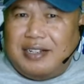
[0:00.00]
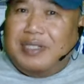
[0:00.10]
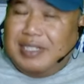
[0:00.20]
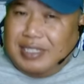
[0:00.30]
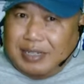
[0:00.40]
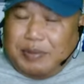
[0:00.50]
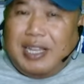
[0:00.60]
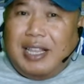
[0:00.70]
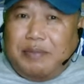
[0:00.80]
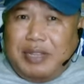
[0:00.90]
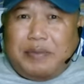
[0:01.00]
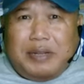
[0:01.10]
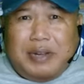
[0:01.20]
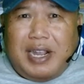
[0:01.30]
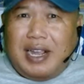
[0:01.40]
Sahabat alam dapat
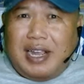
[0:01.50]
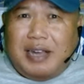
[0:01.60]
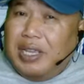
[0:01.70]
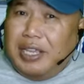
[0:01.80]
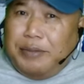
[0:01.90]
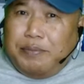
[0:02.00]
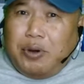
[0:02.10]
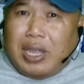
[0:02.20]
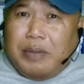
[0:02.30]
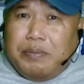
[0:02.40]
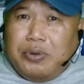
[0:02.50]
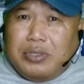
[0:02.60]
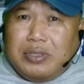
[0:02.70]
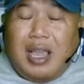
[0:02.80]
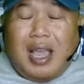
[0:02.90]
menganggap
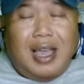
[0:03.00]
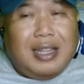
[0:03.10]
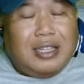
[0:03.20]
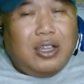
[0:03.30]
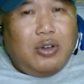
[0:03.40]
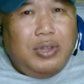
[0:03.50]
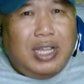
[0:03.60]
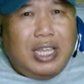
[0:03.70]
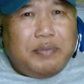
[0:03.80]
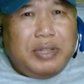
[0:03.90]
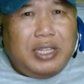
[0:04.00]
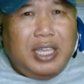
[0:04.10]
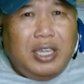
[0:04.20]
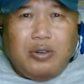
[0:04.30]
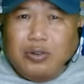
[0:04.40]
hipokampus atau wilayah
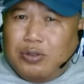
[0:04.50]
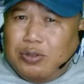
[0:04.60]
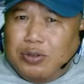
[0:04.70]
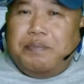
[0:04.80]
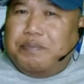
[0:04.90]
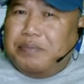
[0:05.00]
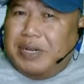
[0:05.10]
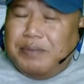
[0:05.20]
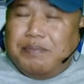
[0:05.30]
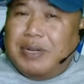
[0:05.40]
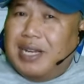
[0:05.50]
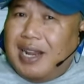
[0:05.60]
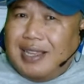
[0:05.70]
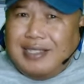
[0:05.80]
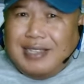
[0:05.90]
penting untuk
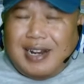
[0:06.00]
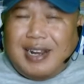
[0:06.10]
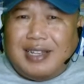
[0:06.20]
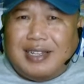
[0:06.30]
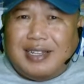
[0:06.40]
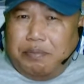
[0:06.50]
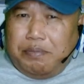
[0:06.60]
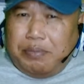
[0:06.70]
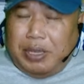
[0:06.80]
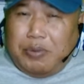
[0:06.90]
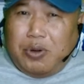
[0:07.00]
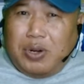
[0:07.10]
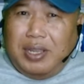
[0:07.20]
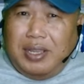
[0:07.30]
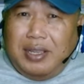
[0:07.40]
pembelajaran
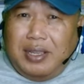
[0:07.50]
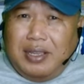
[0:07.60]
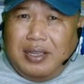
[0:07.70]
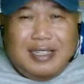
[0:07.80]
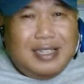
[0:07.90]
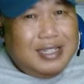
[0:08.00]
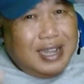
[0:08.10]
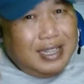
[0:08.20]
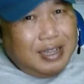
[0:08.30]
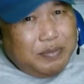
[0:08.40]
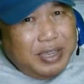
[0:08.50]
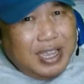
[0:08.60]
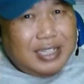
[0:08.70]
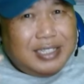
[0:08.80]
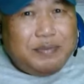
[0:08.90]
memori, dan
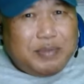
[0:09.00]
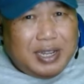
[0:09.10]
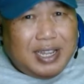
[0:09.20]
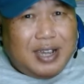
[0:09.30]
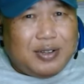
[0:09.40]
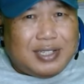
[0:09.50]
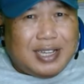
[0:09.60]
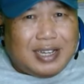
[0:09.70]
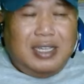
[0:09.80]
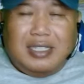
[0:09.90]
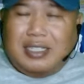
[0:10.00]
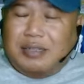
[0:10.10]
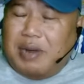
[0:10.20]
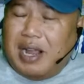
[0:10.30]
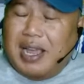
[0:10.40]
navigasi pada otak
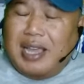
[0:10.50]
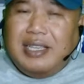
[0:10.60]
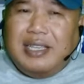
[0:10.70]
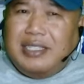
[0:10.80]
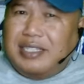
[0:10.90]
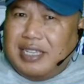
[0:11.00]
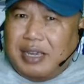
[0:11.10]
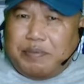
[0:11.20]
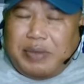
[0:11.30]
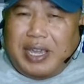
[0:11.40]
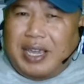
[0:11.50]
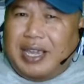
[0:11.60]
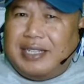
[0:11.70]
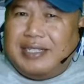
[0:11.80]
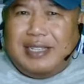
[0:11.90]
sebagai
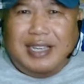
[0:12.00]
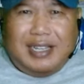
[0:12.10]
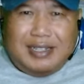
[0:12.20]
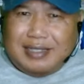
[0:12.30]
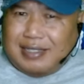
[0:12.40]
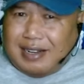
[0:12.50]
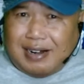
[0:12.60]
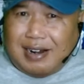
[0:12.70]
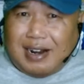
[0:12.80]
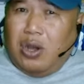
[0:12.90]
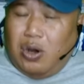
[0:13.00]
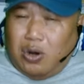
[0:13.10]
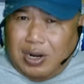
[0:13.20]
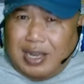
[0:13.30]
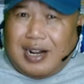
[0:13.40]
GPS internal.
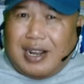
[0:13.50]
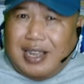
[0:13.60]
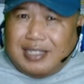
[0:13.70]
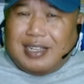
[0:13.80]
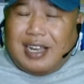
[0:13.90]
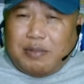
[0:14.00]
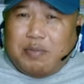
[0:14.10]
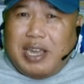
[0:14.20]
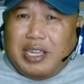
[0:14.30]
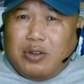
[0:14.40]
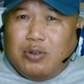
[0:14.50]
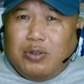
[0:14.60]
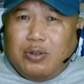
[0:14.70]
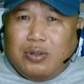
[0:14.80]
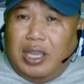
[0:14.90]
Olahraga sangat baik
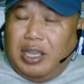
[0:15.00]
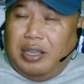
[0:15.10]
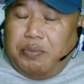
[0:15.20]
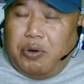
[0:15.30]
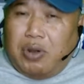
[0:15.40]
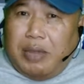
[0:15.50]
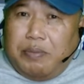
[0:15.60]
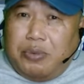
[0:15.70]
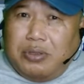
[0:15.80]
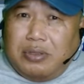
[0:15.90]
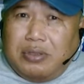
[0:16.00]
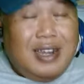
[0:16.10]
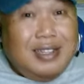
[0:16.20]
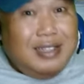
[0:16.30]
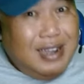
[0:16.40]
untuk hipokampus
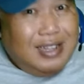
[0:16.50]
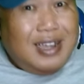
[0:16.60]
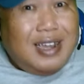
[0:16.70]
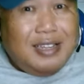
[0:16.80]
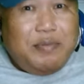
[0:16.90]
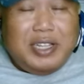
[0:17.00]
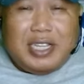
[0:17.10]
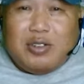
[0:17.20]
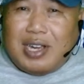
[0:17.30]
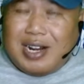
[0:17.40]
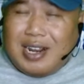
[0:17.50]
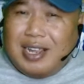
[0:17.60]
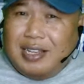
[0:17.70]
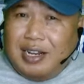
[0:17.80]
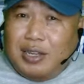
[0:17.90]
dan aktivitas olahraga
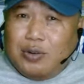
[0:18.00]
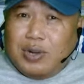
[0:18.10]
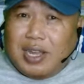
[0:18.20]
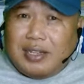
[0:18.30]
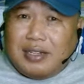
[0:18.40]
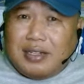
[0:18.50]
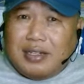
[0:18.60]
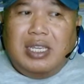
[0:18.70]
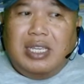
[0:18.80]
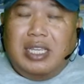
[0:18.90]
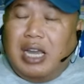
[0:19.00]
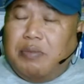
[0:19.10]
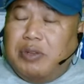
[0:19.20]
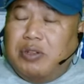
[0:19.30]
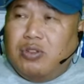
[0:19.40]
di lingkungan
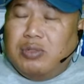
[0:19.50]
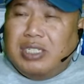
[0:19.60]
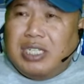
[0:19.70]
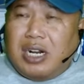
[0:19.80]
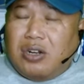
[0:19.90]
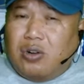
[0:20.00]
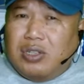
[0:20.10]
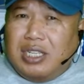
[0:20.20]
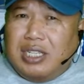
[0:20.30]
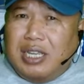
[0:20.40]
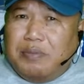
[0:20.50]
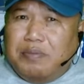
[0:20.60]
yang menuntut secara kognitif